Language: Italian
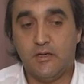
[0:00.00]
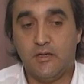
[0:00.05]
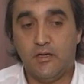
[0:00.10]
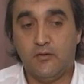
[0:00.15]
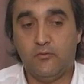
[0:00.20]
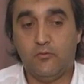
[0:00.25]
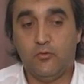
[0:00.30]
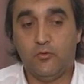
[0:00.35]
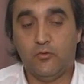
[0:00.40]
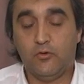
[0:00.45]
del
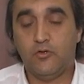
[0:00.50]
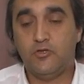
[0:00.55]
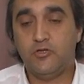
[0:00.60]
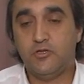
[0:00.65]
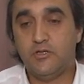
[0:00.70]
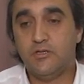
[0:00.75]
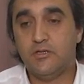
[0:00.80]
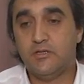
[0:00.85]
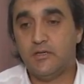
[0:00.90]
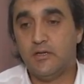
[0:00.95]
lavoro
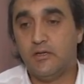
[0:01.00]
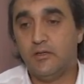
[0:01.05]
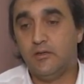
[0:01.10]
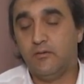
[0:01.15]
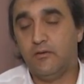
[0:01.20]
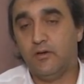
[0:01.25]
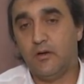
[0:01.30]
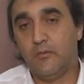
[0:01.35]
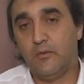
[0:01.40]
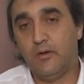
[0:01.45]
ci si sente
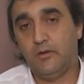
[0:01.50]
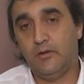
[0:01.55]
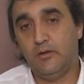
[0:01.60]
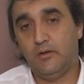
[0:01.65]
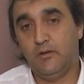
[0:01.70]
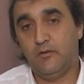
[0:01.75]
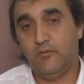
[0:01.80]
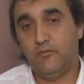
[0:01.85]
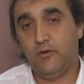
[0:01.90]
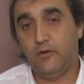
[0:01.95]
veramente
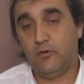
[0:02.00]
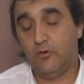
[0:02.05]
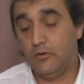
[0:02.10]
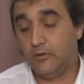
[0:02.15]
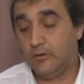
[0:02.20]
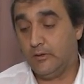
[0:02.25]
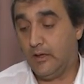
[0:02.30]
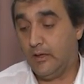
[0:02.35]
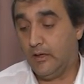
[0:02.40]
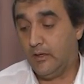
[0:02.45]
in
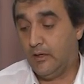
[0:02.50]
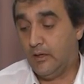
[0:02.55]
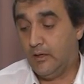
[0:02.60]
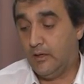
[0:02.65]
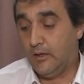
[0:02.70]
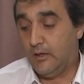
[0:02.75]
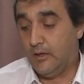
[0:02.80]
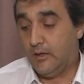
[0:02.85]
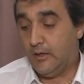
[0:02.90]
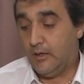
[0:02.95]
difficoltà.
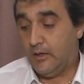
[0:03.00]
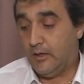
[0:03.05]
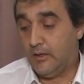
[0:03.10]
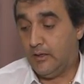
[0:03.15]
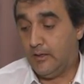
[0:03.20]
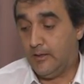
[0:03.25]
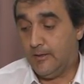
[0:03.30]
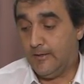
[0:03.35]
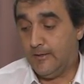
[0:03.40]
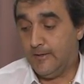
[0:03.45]

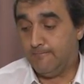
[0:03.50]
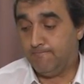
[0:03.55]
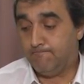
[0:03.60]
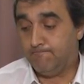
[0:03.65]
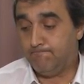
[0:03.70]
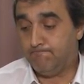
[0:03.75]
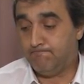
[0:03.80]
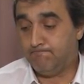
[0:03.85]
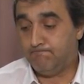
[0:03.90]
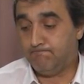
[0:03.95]
Eh,
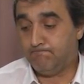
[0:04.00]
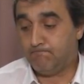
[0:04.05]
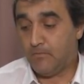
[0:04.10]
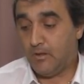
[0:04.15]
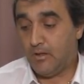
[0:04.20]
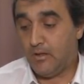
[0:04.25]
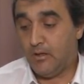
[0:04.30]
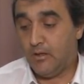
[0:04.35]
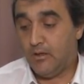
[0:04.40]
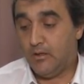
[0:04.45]

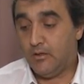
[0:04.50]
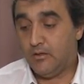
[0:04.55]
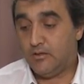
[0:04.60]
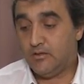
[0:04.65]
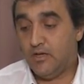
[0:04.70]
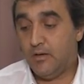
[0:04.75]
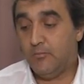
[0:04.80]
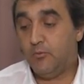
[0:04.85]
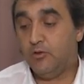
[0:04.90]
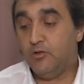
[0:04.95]

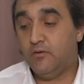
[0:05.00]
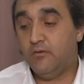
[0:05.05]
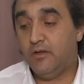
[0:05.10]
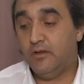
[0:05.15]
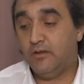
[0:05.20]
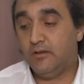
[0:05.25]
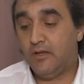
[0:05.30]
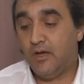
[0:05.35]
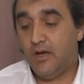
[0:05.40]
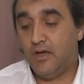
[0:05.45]
siamo
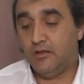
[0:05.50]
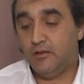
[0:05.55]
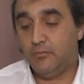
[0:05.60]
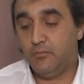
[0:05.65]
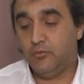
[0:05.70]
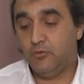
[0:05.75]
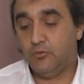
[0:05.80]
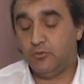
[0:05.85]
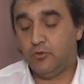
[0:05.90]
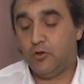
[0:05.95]
diventati
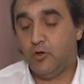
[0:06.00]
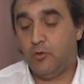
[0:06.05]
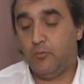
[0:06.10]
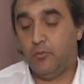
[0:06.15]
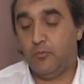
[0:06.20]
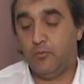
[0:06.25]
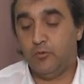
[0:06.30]
purtroppo